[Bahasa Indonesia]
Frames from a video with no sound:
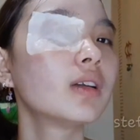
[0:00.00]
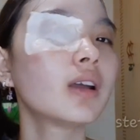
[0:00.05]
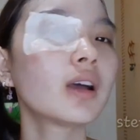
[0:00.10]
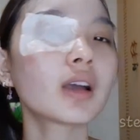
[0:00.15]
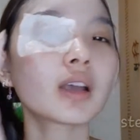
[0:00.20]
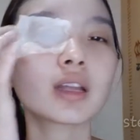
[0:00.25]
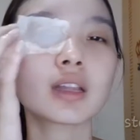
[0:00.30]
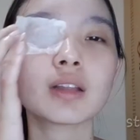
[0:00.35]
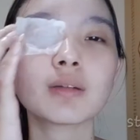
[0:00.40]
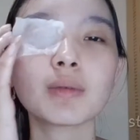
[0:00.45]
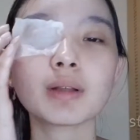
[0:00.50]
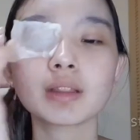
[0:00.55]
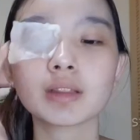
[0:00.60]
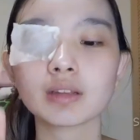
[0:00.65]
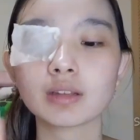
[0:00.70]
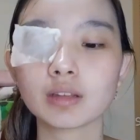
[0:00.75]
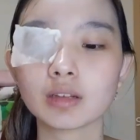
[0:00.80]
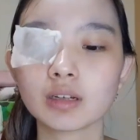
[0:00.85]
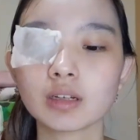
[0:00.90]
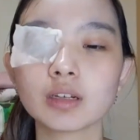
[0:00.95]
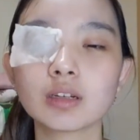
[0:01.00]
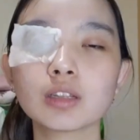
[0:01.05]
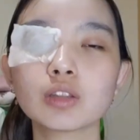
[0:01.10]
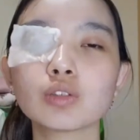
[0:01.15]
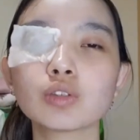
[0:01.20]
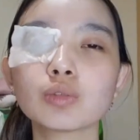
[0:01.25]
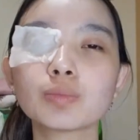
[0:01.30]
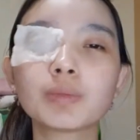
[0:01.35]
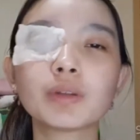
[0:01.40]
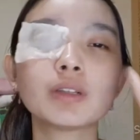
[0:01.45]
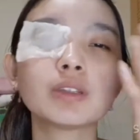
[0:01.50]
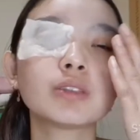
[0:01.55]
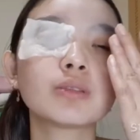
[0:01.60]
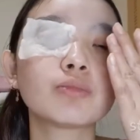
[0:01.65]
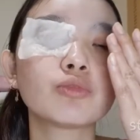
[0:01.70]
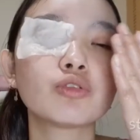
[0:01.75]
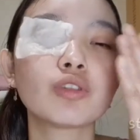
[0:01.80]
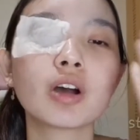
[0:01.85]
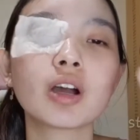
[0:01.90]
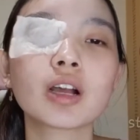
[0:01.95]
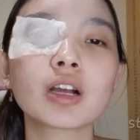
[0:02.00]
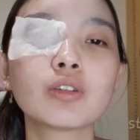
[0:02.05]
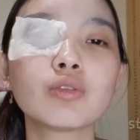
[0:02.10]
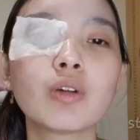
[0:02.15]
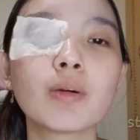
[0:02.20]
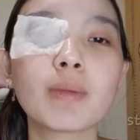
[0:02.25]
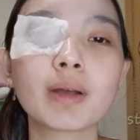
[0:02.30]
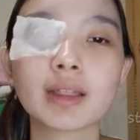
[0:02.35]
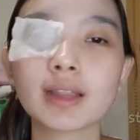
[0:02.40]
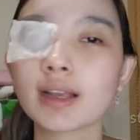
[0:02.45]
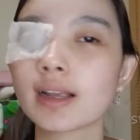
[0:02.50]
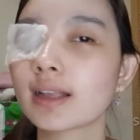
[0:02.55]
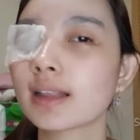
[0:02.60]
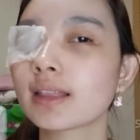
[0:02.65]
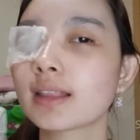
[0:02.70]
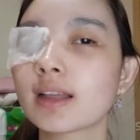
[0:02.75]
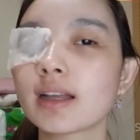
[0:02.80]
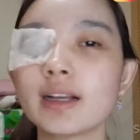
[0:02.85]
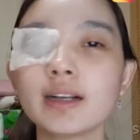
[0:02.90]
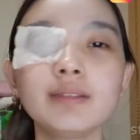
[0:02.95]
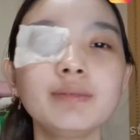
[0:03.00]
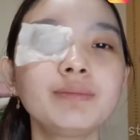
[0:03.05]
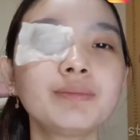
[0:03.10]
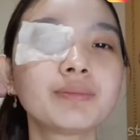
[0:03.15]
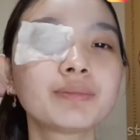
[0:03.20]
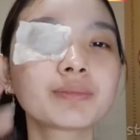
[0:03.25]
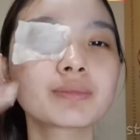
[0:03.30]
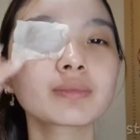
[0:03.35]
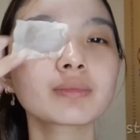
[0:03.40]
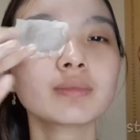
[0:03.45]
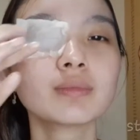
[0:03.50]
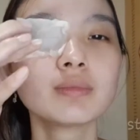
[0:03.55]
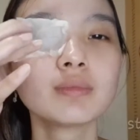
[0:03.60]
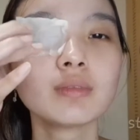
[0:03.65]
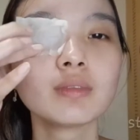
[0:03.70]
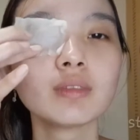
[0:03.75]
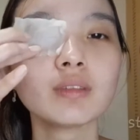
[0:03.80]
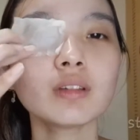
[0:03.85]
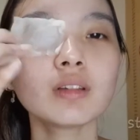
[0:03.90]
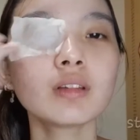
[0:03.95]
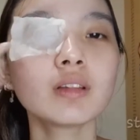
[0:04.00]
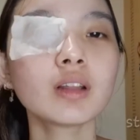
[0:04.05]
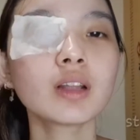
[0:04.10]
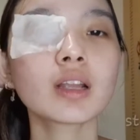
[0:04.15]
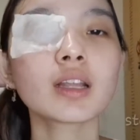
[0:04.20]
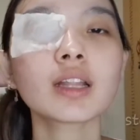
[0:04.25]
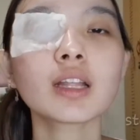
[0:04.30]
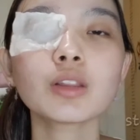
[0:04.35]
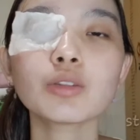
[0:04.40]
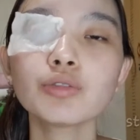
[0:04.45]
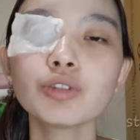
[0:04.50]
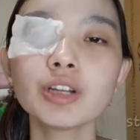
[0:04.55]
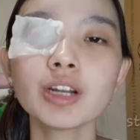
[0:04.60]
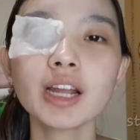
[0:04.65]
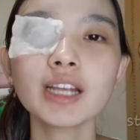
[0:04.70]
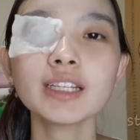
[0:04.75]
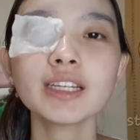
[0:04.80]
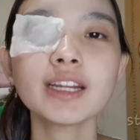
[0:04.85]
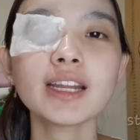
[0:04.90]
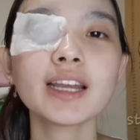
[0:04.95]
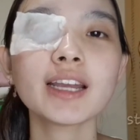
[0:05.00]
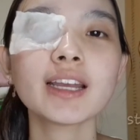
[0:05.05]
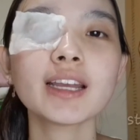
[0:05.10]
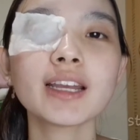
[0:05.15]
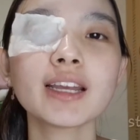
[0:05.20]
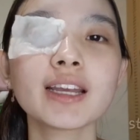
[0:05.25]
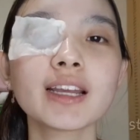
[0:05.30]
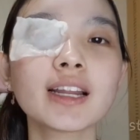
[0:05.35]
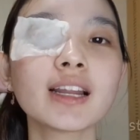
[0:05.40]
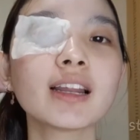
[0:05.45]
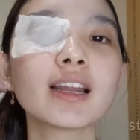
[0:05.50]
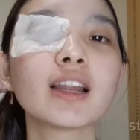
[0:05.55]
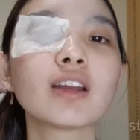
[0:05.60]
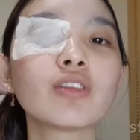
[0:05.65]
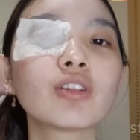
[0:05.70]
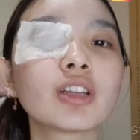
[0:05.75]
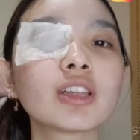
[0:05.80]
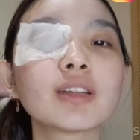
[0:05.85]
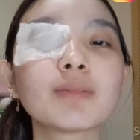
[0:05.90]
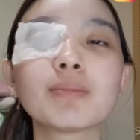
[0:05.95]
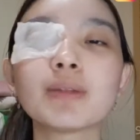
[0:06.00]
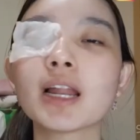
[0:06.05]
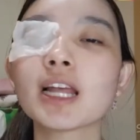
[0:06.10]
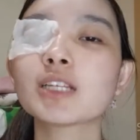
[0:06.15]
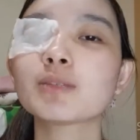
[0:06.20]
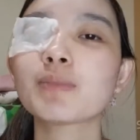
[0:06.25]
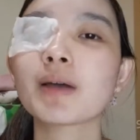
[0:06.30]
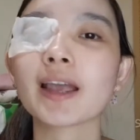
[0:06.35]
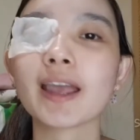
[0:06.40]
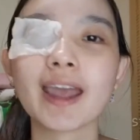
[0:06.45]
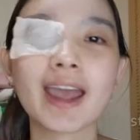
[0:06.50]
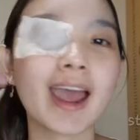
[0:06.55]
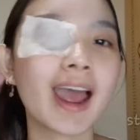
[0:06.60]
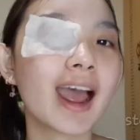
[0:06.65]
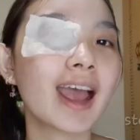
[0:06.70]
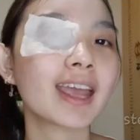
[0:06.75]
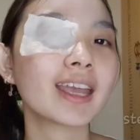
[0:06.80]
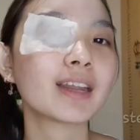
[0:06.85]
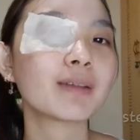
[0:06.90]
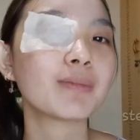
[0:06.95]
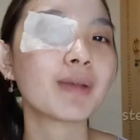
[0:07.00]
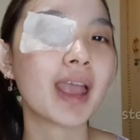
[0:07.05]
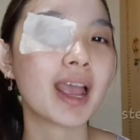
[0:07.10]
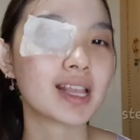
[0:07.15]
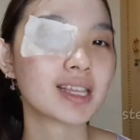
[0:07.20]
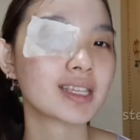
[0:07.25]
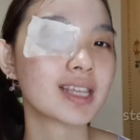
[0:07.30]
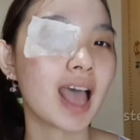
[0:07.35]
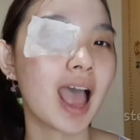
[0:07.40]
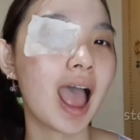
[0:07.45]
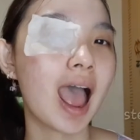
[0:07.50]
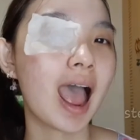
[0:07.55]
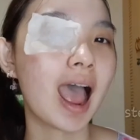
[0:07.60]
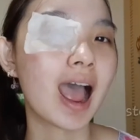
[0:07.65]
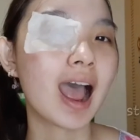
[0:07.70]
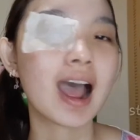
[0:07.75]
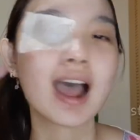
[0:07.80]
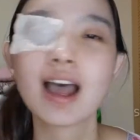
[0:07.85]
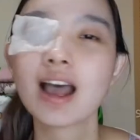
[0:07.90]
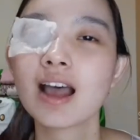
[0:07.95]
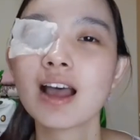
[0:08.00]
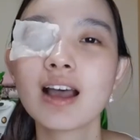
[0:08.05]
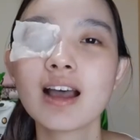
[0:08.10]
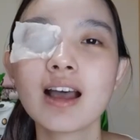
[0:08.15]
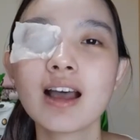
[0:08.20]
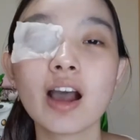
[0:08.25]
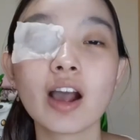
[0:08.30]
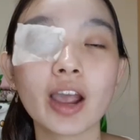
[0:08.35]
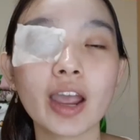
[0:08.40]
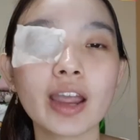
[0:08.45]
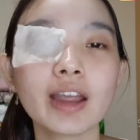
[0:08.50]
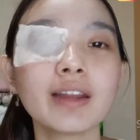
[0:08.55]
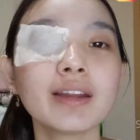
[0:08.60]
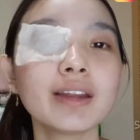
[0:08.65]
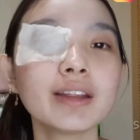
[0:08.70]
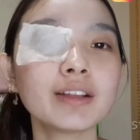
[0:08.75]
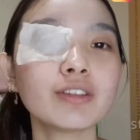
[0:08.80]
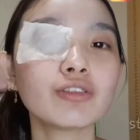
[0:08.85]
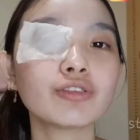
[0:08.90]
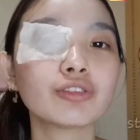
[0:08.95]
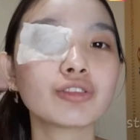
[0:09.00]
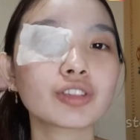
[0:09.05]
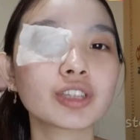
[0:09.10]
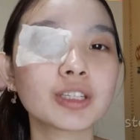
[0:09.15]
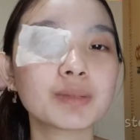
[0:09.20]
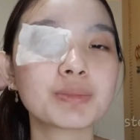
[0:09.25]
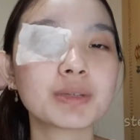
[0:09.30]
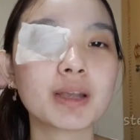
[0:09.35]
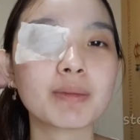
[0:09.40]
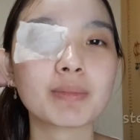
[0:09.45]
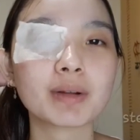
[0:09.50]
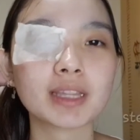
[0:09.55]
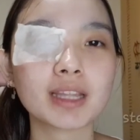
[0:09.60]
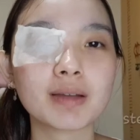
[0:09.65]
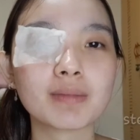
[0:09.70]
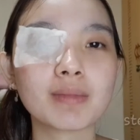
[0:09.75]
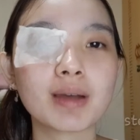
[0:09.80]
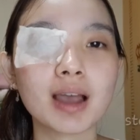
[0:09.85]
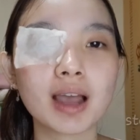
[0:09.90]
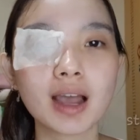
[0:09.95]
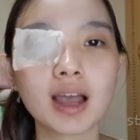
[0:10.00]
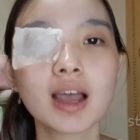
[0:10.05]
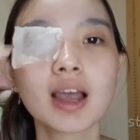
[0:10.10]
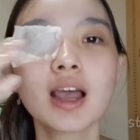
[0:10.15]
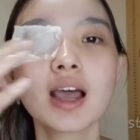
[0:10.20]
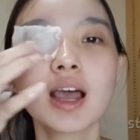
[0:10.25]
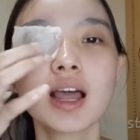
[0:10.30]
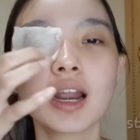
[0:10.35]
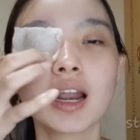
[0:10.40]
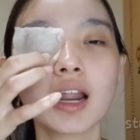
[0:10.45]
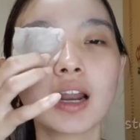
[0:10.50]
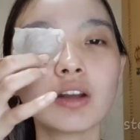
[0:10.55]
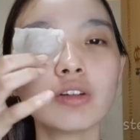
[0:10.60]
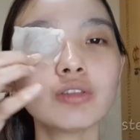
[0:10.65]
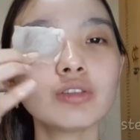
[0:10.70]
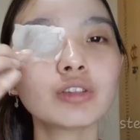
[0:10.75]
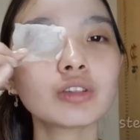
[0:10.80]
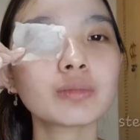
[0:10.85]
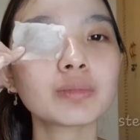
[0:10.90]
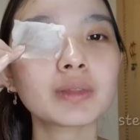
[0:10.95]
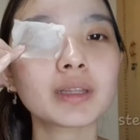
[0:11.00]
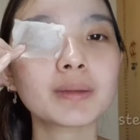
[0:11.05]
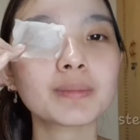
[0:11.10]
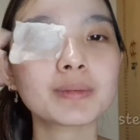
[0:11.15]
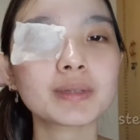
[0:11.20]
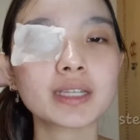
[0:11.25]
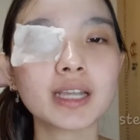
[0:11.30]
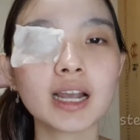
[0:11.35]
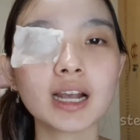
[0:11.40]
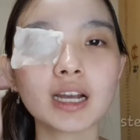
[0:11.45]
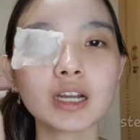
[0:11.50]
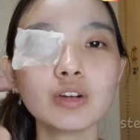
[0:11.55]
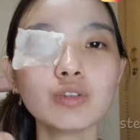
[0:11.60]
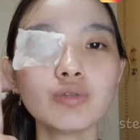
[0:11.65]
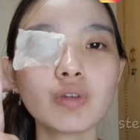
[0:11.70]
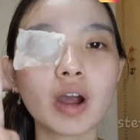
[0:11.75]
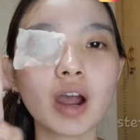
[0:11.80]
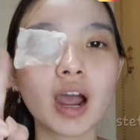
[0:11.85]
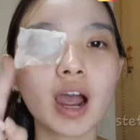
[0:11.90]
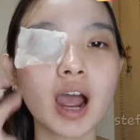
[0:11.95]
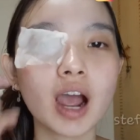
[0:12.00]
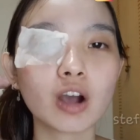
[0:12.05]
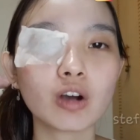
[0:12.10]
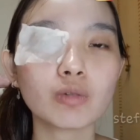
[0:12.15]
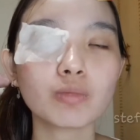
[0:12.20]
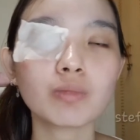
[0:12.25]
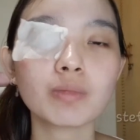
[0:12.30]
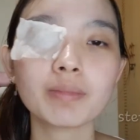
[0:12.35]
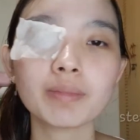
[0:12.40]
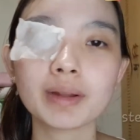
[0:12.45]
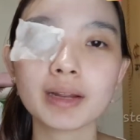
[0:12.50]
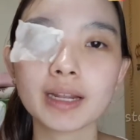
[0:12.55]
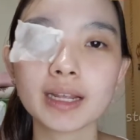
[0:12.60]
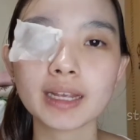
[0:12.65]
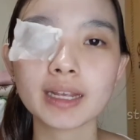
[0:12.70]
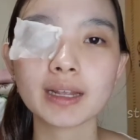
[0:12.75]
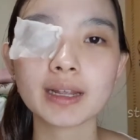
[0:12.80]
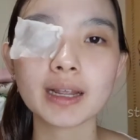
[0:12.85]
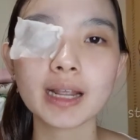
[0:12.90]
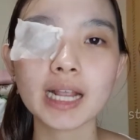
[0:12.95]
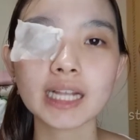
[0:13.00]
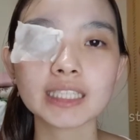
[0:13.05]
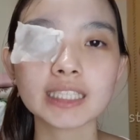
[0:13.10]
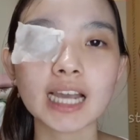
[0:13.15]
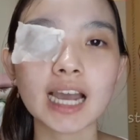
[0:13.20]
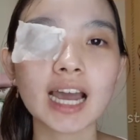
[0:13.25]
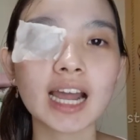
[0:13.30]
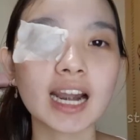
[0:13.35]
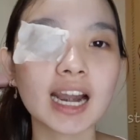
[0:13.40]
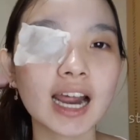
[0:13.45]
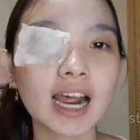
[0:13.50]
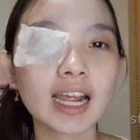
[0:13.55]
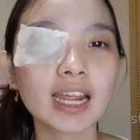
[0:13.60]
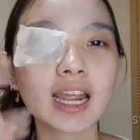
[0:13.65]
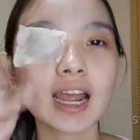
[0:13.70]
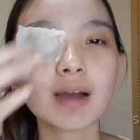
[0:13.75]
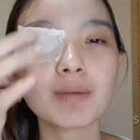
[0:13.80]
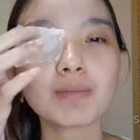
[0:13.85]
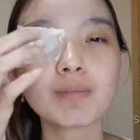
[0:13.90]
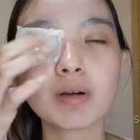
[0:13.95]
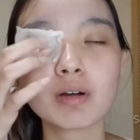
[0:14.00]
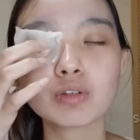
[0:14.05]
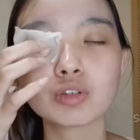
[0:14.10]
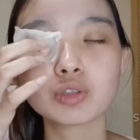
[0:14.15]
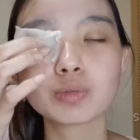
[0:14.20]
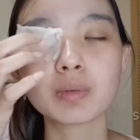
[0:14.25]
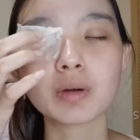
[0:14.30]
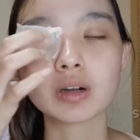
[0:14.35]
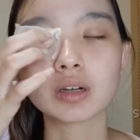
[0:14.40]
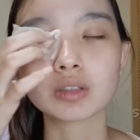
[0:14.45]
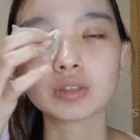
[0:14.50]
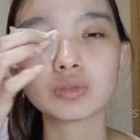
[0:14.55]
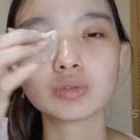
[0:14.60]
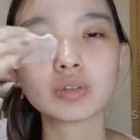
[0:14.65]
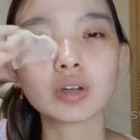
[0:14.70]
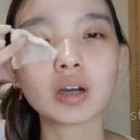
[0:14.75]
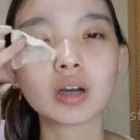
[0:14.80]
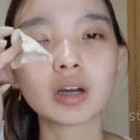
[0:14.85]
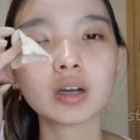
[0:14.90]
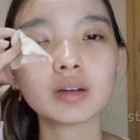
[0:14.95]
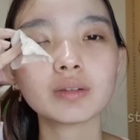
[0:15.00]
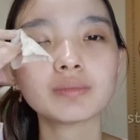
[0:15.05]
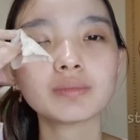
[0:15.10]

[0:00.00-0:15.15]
nah, kita uh, tutupin semua kedua mata kita kita tungguin aja deh lalu kita bilas pakai air biasa Oke, ini untuk tips yang pertama. Lalu untuk tips yang kedua, aku memiliki cara yang bagus banget juga.